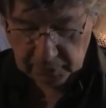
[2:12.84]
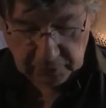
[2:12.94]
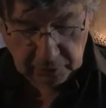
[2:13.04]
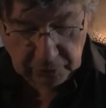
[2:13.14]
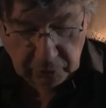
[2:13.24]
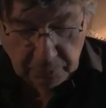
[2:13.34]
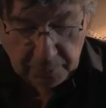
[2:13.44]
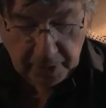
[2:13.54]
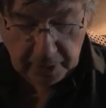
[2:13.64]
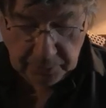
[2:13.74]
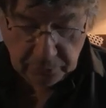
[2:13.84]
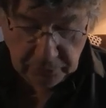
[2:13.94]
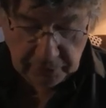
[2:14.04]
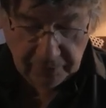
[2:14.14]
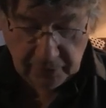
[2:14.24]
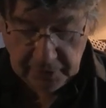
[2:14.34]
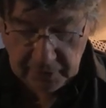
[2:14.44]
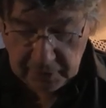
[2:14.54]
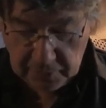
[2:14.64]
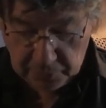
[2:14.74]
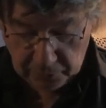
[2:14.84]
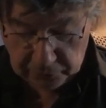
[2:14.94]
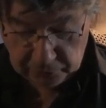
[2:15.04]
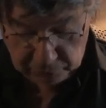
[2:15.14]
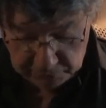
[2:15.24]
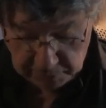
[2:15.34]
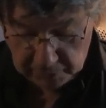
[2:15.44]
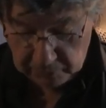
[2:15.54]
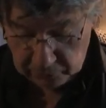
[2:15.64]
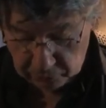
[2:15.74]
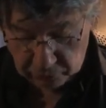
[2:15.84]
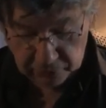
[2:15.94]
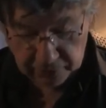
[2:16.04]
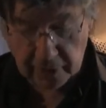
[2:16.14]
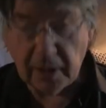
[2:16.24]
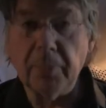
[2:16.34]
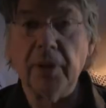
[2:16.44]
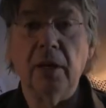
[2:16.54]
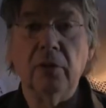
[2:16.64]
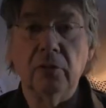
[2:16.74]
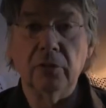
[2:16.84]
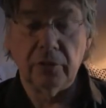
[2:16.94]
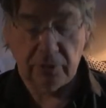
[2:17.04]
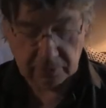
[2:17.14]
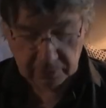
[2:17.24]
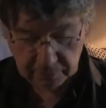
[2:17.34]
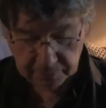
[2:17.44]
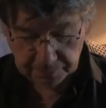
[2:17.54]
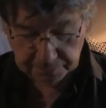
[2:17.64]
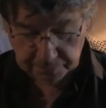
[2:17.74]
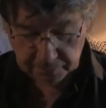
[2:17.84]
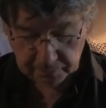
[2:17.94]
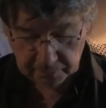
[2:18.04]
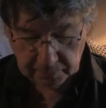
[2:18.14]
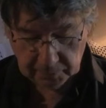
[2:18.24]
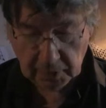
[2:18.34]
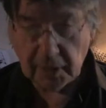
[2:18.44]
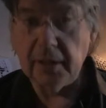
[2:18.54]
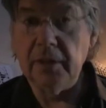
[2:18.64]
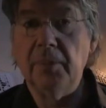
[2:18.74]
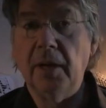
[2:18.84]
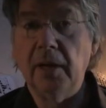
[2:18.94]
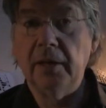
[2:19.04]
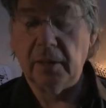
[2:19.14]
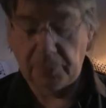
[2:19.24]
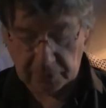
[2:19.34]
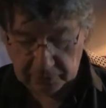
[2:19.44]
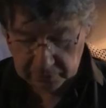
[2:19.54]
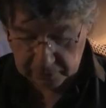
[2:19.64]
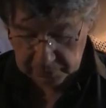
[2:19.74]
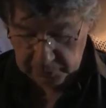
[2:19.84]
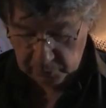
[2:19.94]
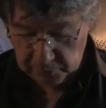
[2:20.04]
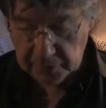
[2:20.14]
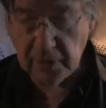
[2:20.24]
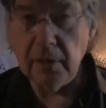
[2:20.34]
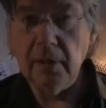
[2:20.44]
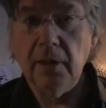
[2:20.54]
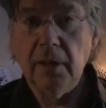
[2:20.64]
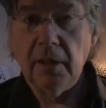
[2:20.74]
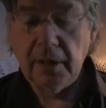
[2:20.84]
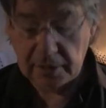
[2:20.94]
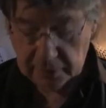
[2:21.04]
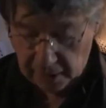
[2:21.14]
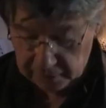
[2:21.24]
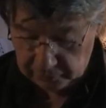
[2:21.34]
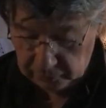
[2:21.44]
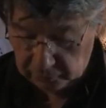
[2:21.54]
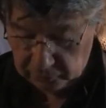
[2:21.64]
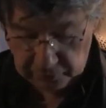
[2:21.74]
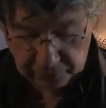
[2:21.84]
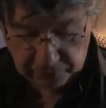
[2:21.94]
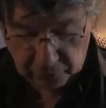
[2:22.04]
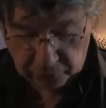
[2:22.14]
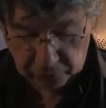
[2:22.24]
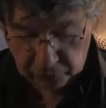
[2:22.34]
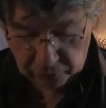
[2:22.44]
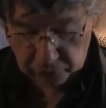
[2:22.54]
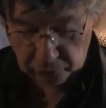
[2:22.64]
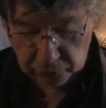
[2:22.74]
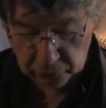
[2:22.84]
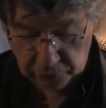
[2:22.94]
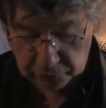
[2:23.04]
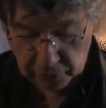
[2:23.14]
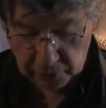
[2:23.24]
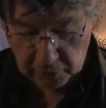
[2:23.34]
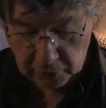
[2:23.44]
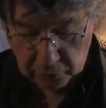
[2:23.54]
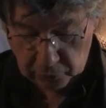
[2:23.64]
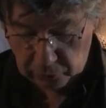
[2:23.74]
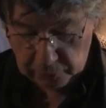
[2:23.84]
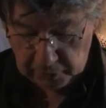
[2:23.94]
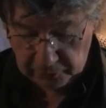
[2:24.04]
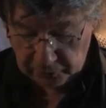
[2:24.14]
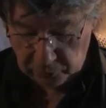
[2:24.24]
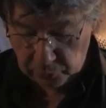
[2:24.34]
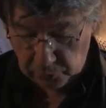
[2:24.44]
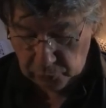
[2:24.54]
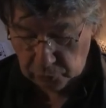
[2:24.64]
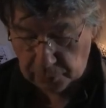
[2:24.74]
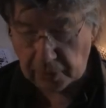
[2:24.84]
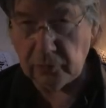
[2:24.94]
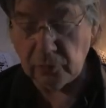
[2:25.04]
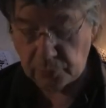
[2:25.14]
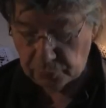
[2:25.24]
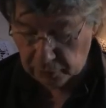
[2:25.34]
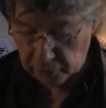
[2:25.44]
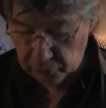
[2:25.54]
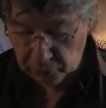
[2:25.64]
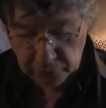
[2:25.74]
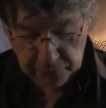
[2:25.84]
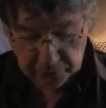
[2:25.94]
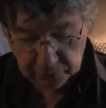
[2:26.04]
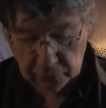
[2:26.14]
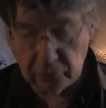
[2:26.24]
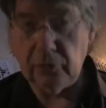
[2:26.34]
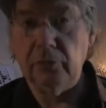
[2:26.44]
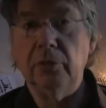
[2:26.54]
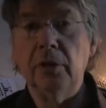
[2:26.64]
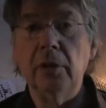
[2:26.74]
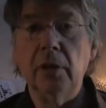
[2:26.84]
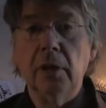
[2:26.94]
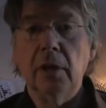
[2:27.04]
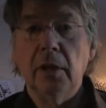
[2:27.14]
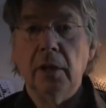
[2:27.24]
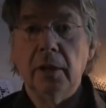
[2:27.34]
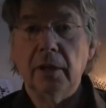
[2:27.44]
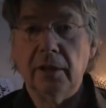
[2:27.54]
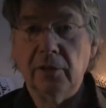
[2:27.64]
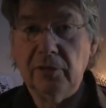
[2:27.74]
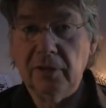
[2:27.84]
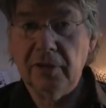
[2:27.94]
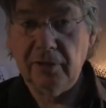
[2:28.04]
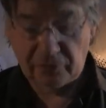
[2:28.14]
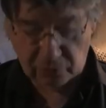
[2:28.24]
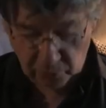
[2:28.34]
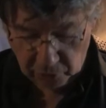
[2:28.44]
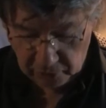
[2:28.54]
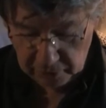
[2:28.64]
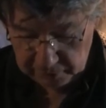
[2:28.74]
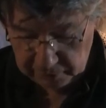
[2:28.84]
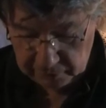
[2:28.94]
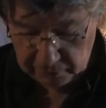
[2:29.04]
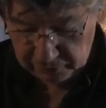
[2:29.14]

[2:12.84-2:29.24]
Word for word: Cela doit être pareil pour le cavalier qui pense lui-même son cheval après la course. L'animal est à présent immobile, les traces de son effort sur le champ de course ne se manifestent plus que par son poil luisant de sueur, créant des fumerolles de